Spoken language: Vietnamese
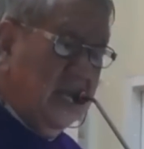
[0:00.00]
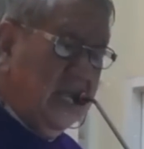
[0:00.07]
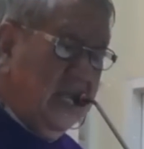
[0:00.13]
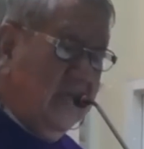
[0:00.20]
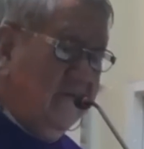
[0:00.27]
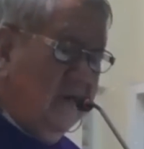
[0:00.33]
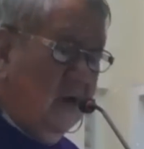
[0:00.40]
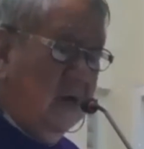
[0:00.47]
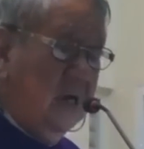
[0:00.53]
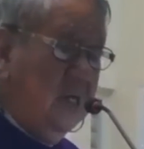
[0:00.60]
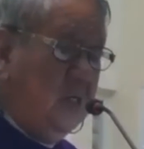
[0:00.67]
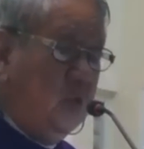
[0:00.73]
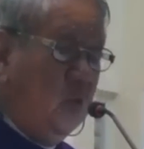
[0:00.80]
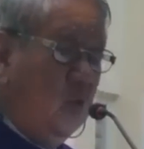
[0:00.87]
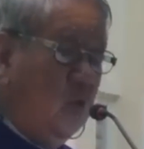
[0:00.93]
đã ghi vào
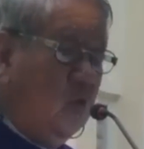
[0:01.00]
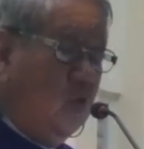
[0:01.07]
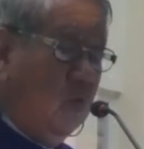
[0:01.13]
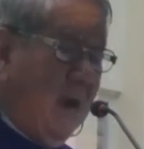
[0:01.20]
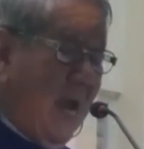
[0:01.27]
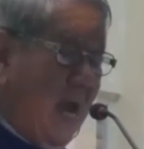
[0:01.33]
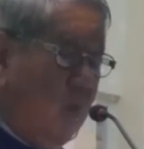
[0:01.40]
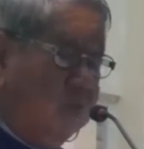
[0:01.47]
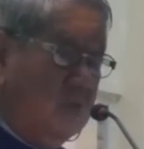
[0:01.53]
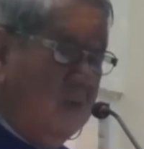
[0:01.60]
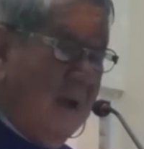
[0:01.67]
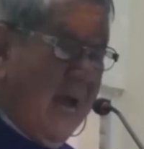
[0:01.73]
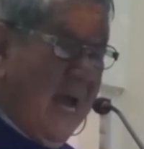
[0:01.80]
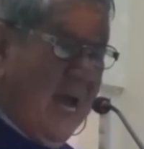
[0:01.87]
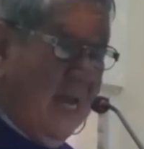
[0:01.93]
lời Chúa của bài học
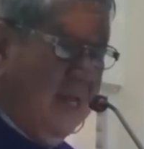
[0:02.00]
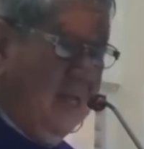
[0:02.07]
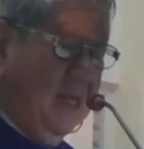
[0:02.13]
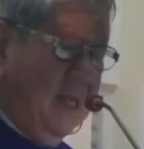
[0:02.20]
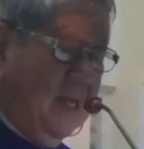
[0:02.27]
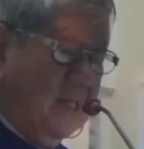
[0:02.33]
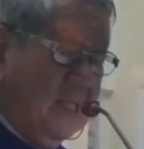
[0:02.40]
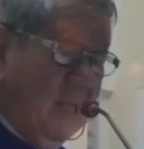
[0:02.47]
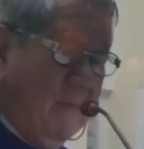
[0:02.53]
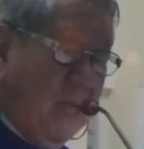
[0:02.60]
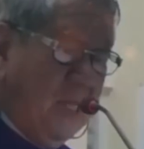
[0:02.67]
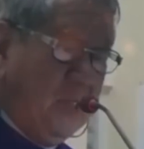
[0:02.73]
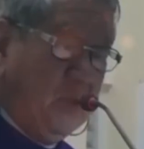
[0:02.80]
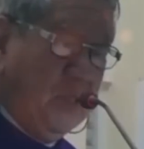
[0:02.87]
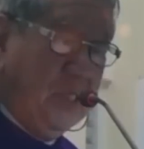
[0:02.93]
thứ ba. Thầy ban